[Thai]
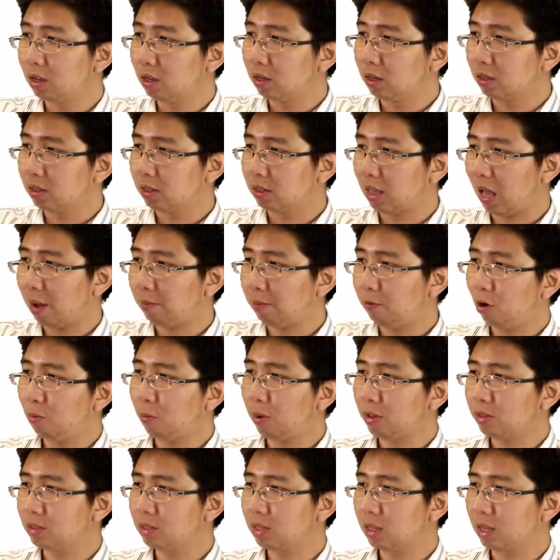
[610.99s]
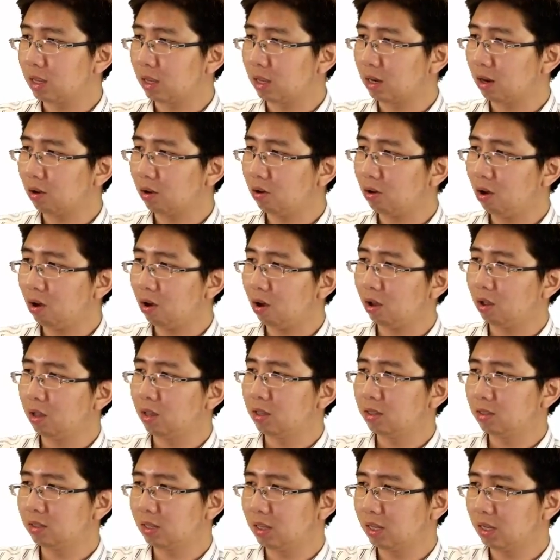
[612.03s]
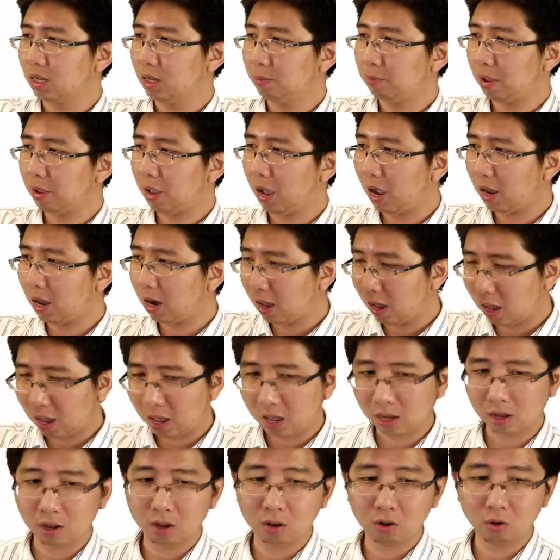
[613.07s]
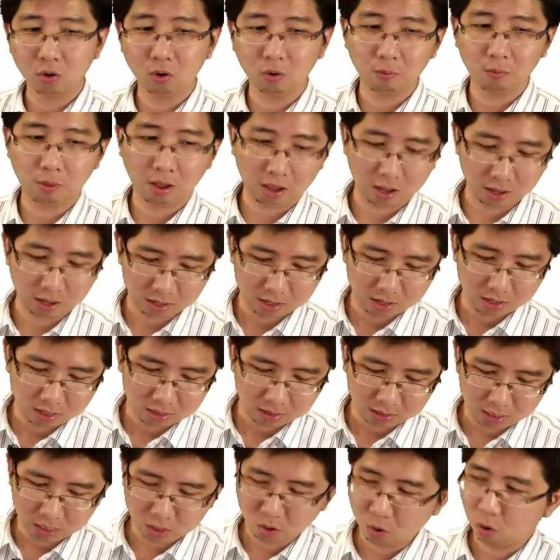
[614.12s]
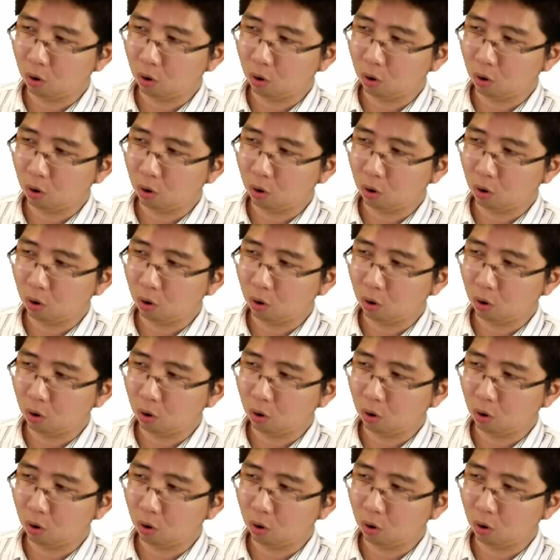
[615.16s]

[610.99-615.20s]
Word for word: 3 ลงมา 4 แล้วก็ 4 ขึ้นไป 5 แล้ว5ก็ลงมาที่6